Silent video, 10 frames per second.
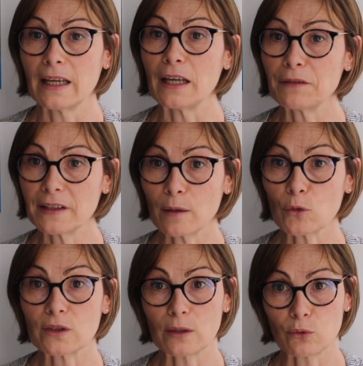
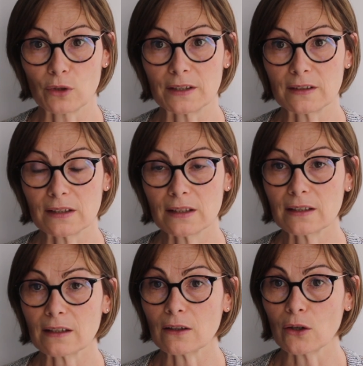Évidemment, cette
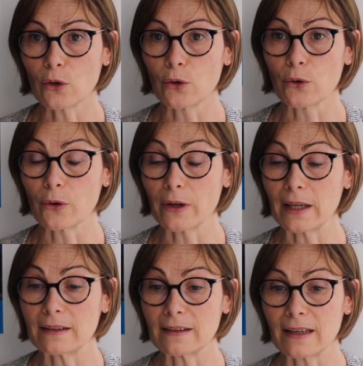politique euh,
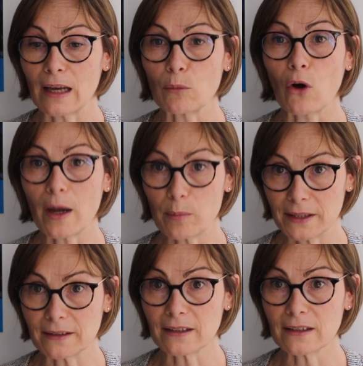est également
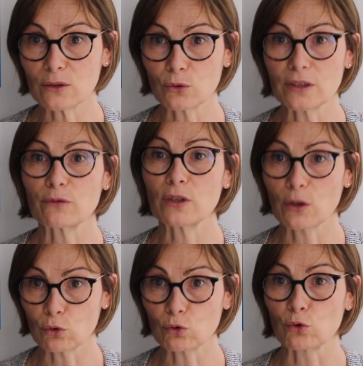appliquée au niveau des
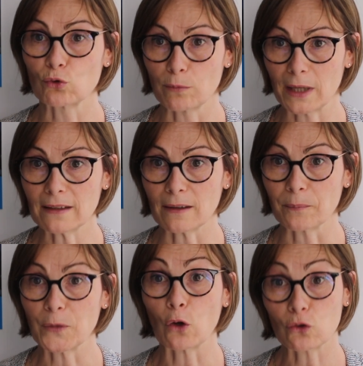ressources humaines
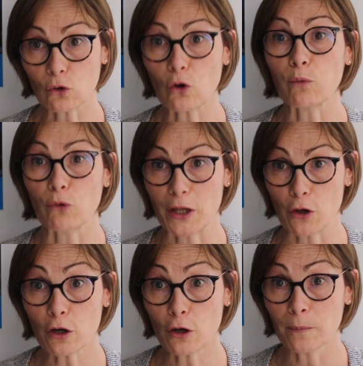en tant
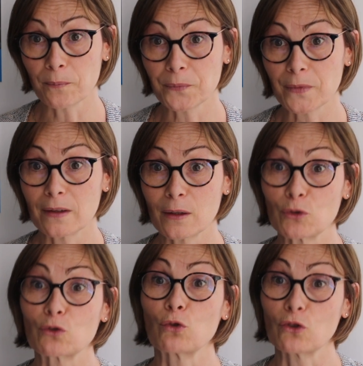qu'employeur,
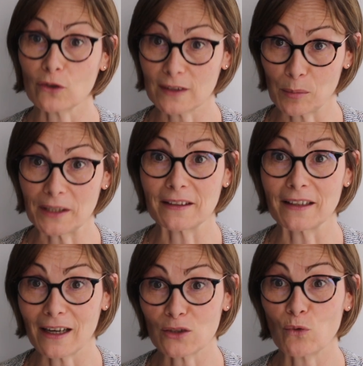puisqu'autant
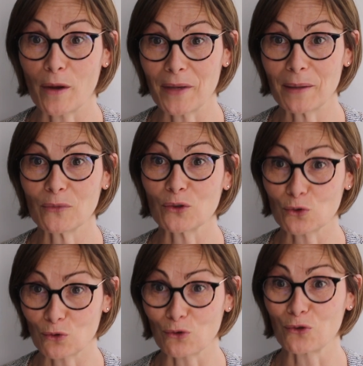s'appliquer à soi-même
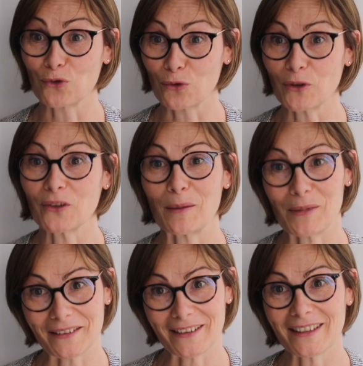ce qu'on l'on demande
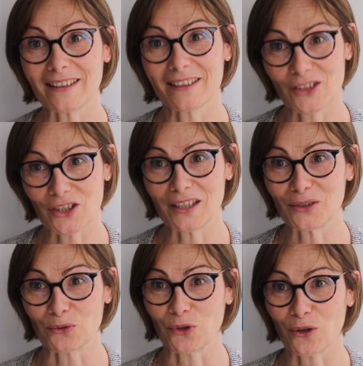d'appliquer chez
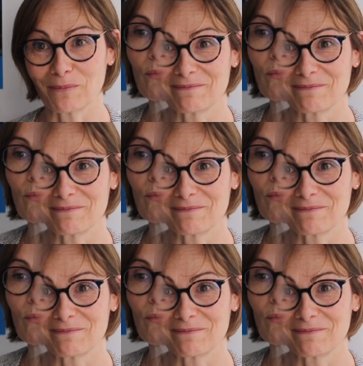les autres.